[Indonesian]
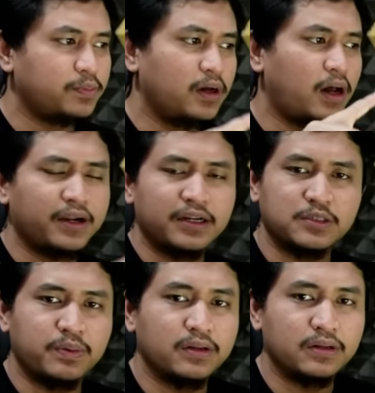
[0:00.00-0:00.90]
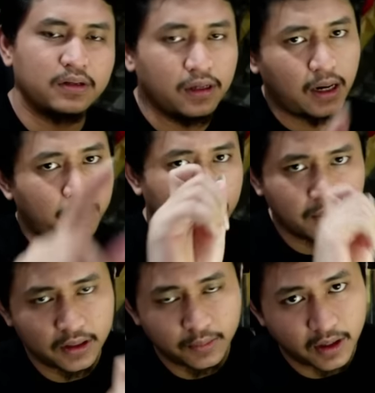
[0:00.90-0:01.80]
uh, arena spin di lapak
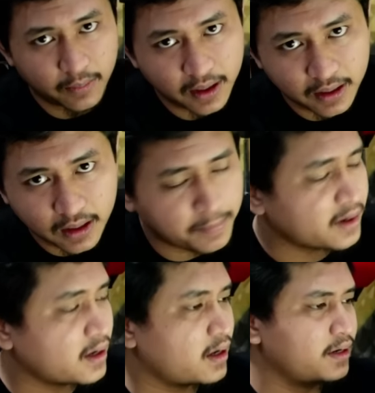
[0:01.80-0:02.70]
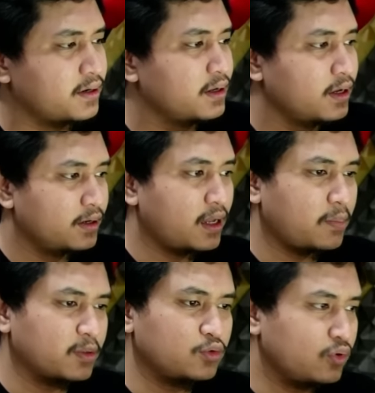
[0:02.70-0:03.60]
gaming ini bagaimana apakah kalian
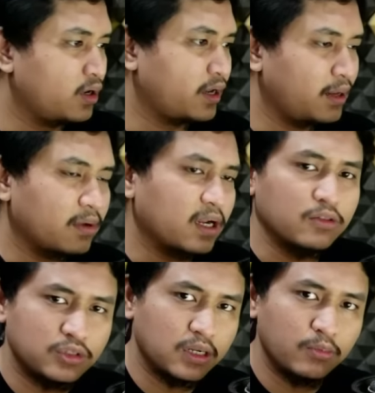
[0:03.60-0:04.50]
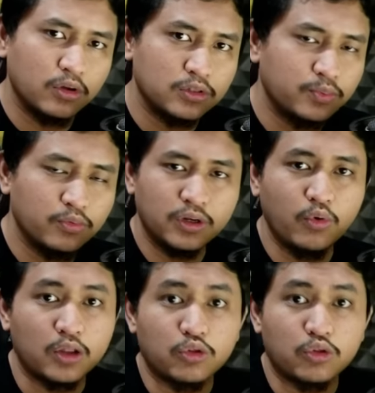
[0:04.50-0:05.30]
dapat juga kayak 500 ribu atau 10 ribu